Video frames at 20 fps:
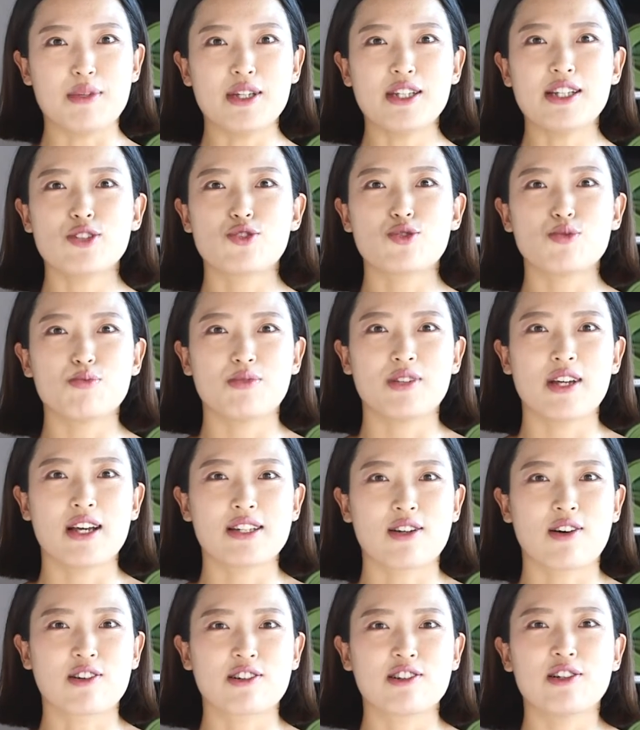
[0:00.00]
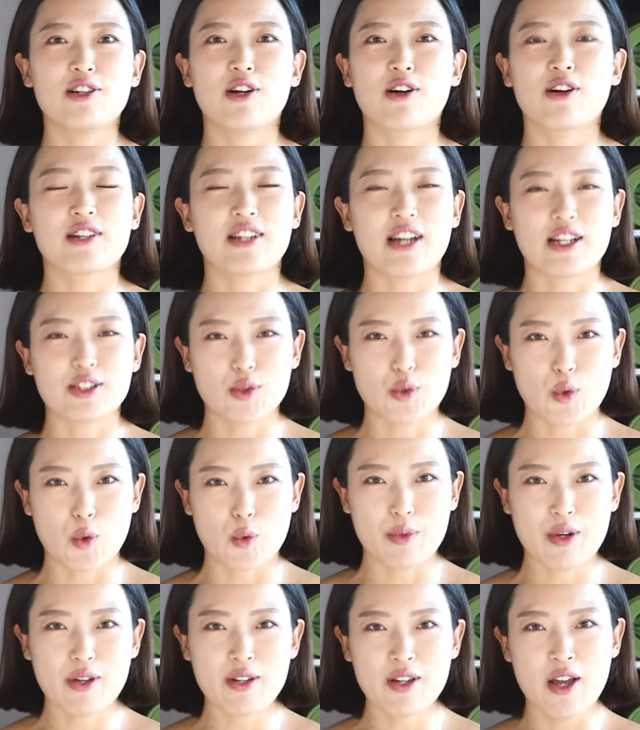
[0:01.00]
미리 준비해서 근력을
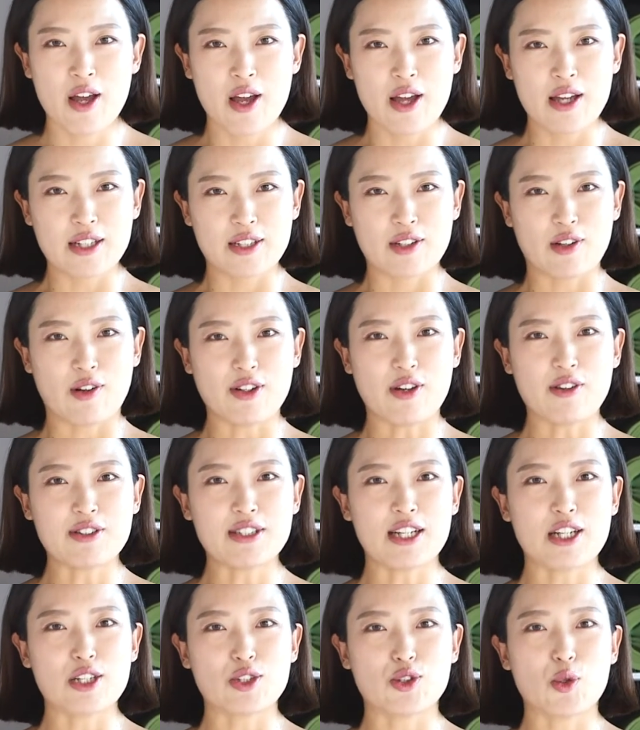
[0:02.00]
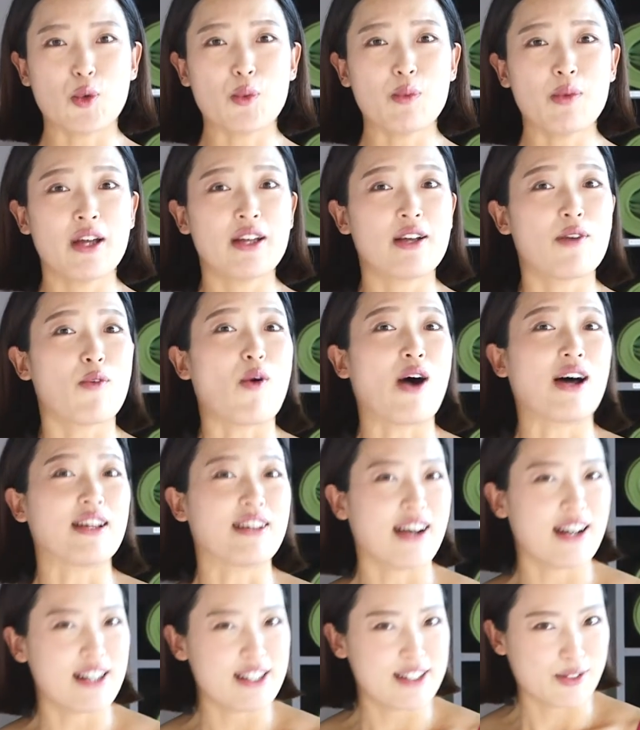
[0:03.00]
다져놓으면 그런 현상이 좀
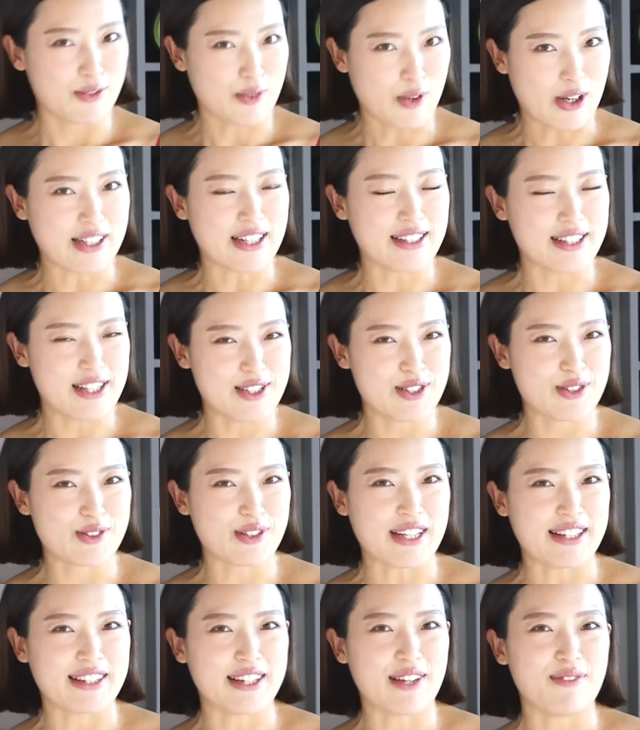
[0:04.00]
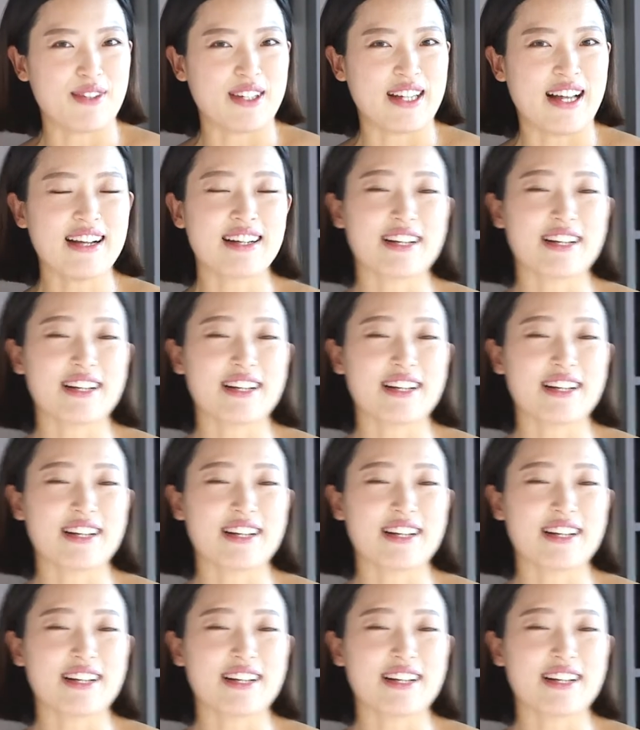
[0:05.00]
완화할, 완화될 수가 있답니다.